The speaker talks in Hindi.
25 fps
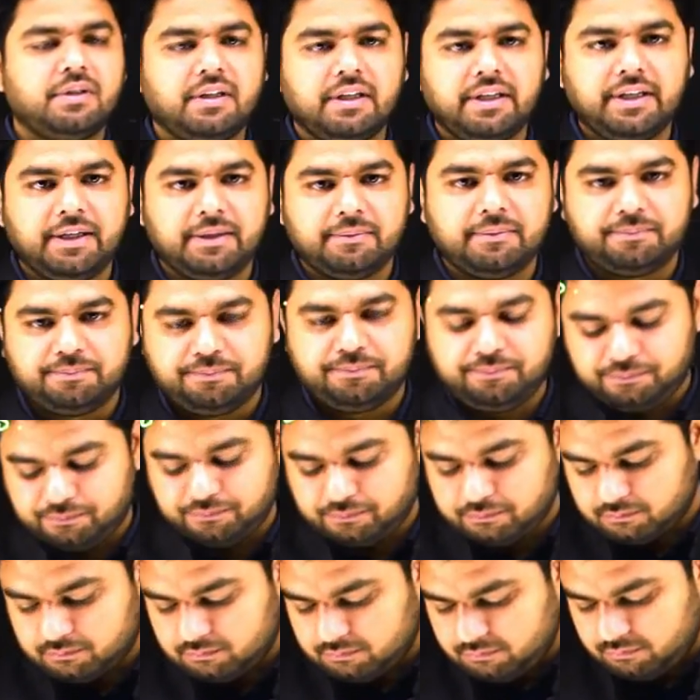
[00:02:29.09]
ए
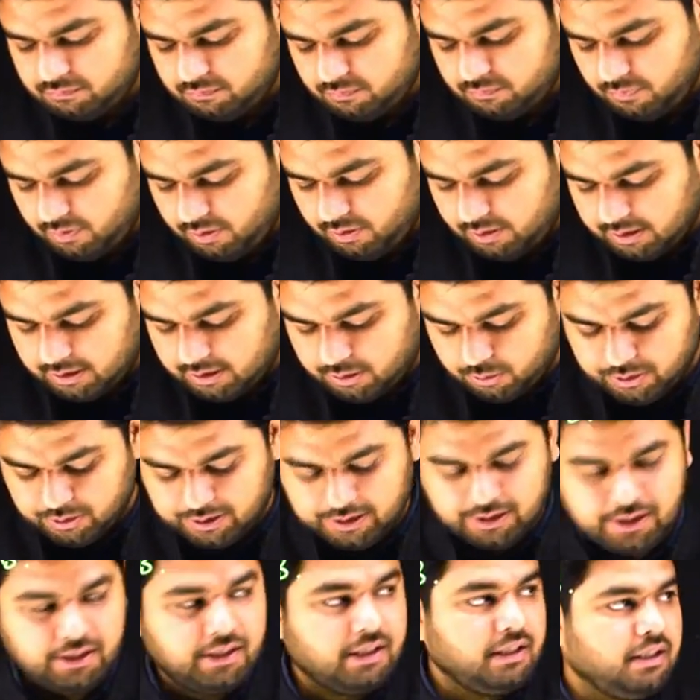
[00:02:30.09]
ओके
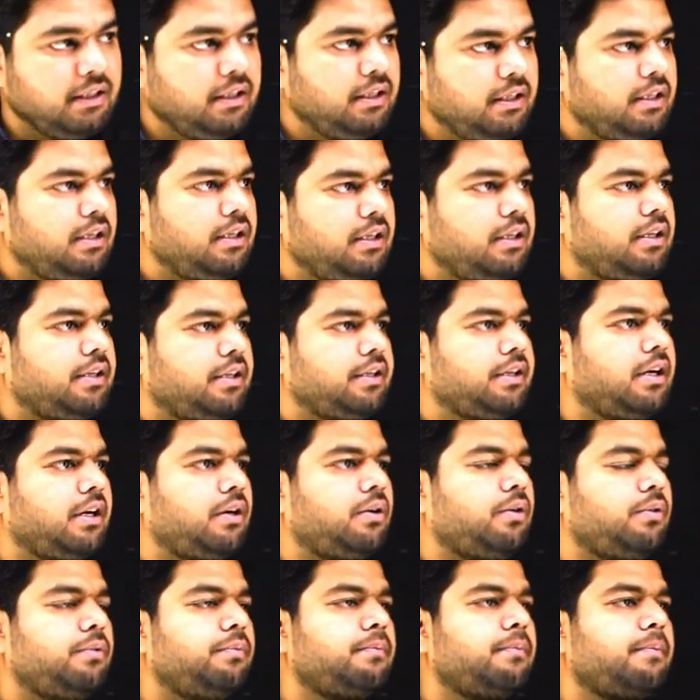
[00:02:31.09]

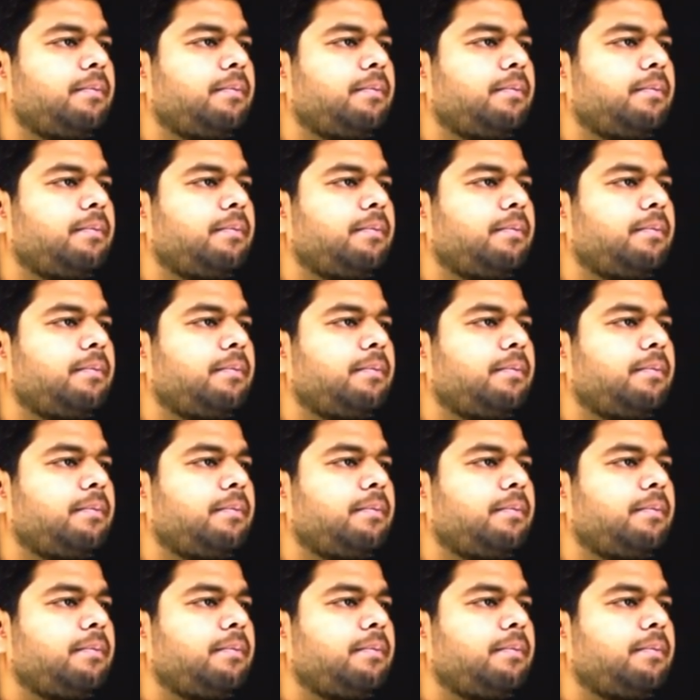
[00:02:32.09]
नाउ